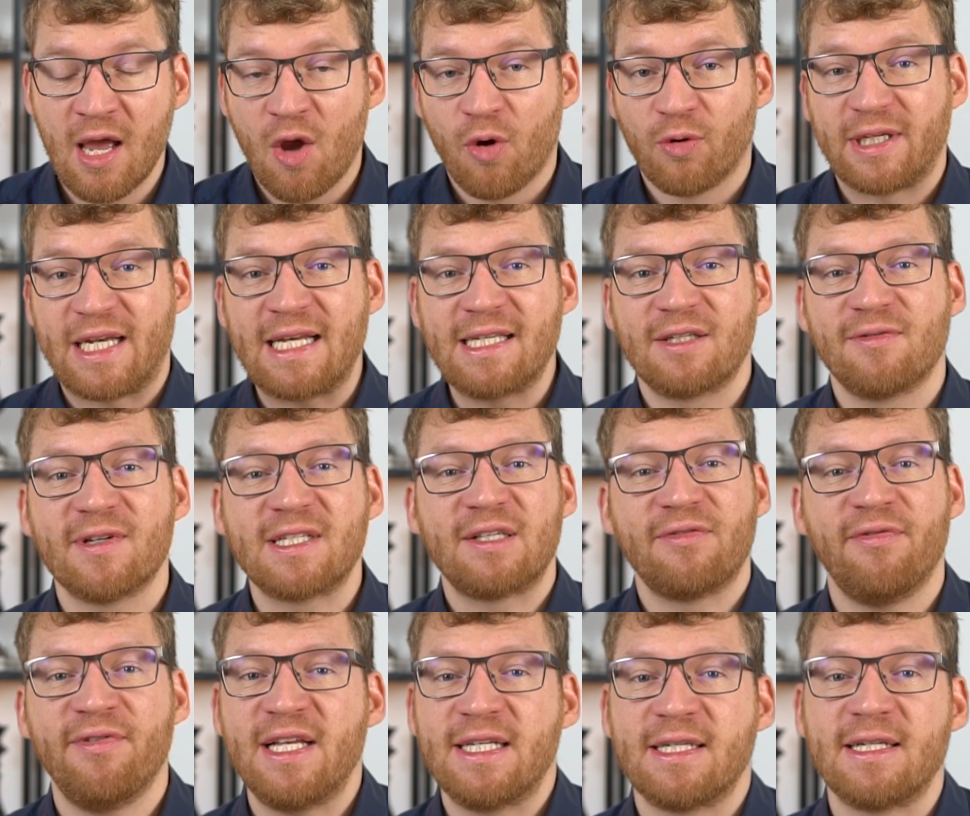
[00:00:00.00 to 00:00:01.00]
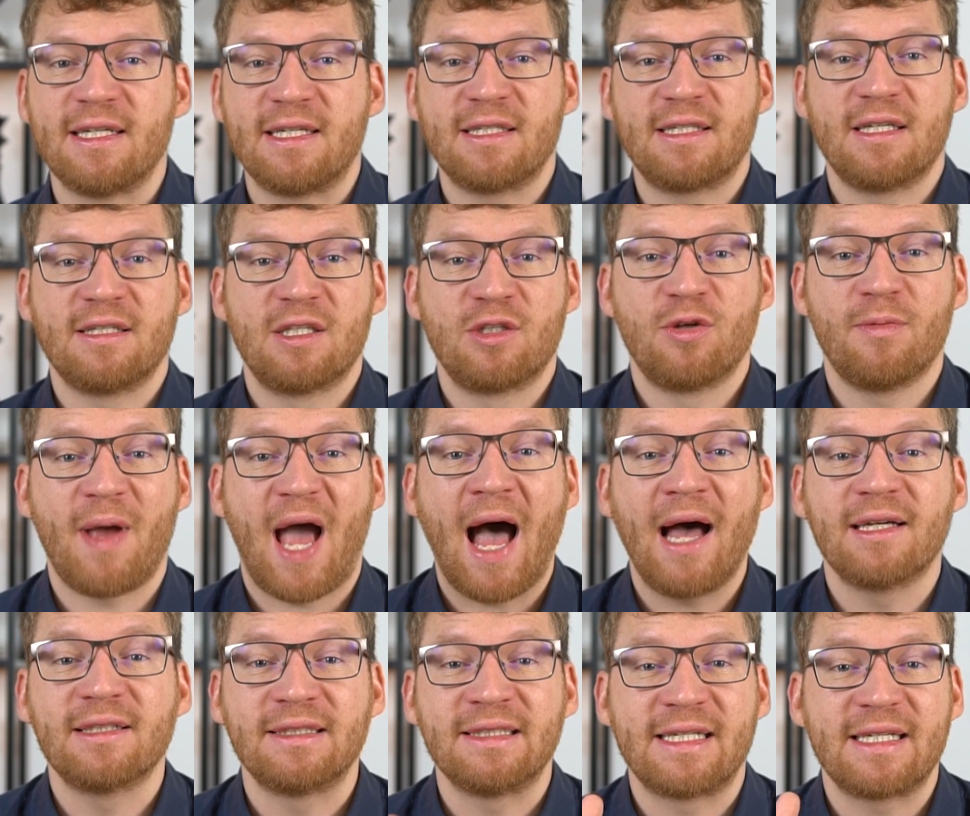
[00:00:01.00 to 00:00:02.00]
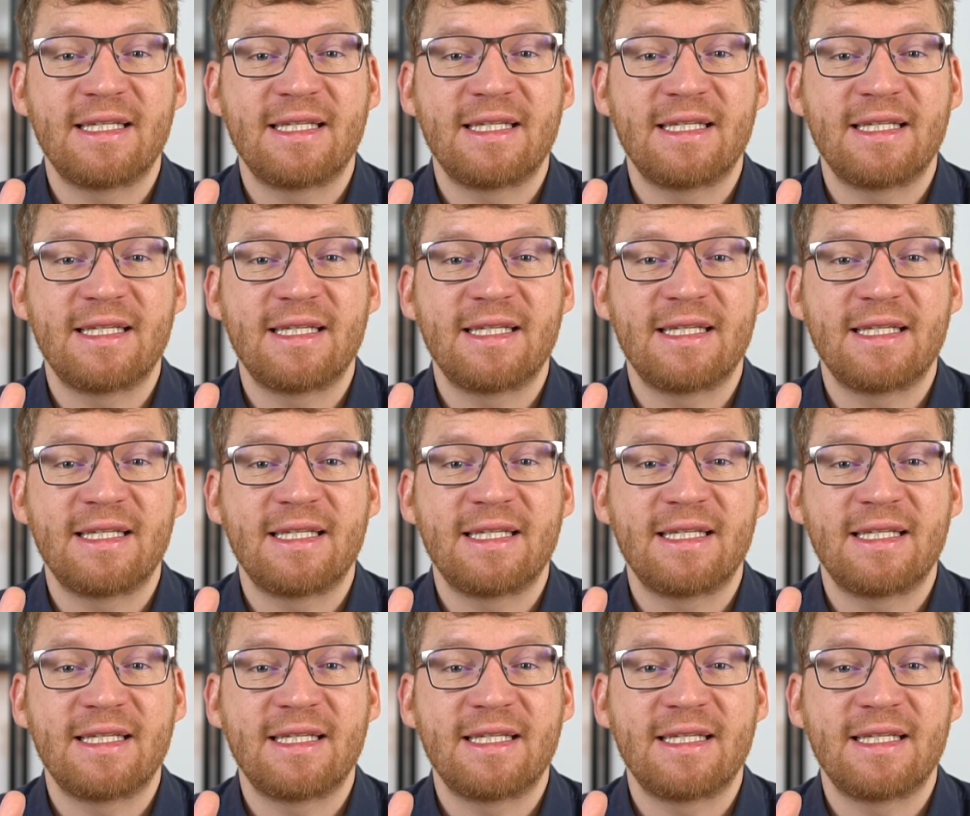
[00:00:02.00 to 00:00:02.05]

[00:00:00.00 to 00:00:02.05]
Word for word: Und das, was wichtig ist, ist zu beachten,